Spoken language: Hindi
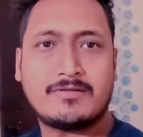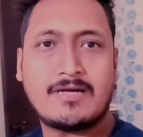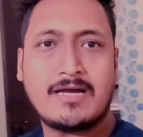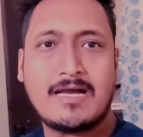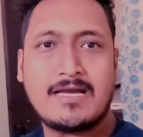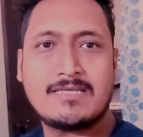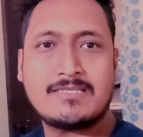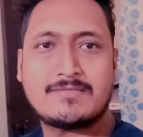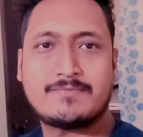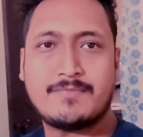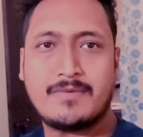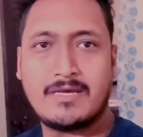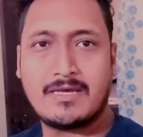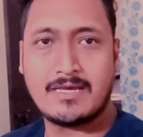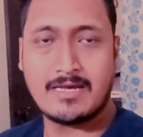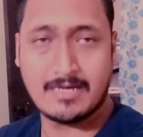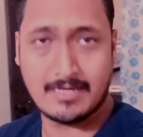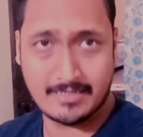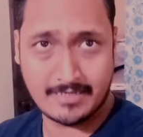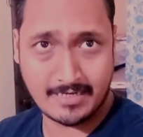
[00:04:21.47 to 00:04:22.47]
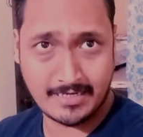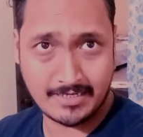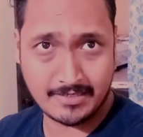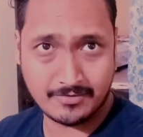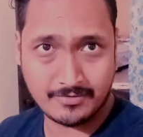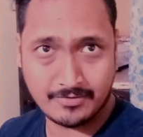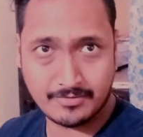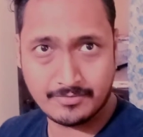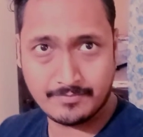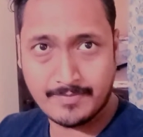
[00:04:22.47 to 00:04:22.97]
तो गाइस मैं अनाया
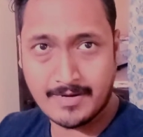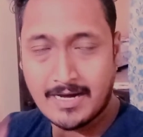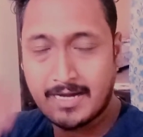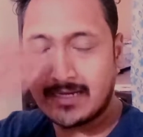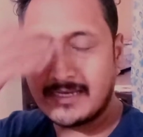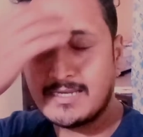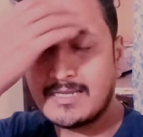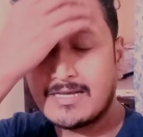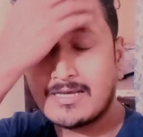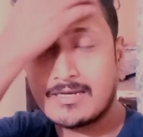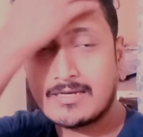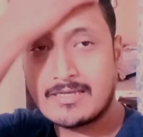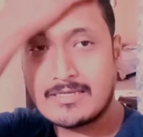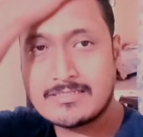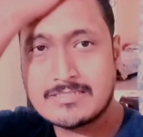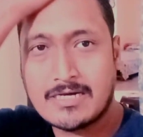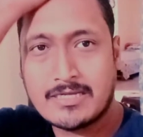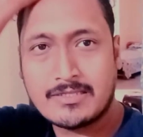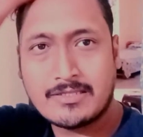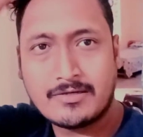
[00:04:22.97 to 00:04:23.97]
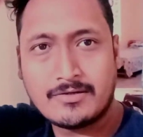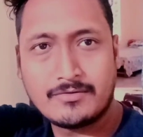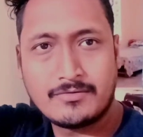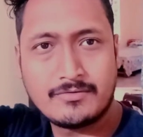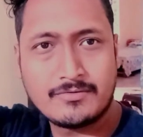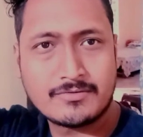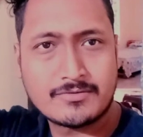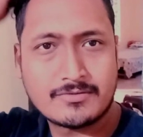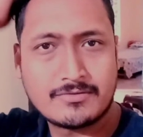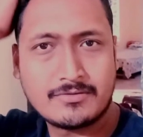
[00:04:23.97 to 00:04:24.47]
को बाहर लेकर के जाता
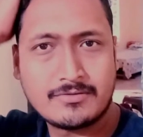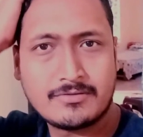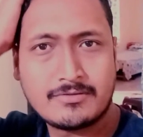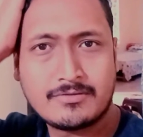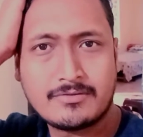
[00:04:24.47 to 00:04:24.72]
हूँ उसको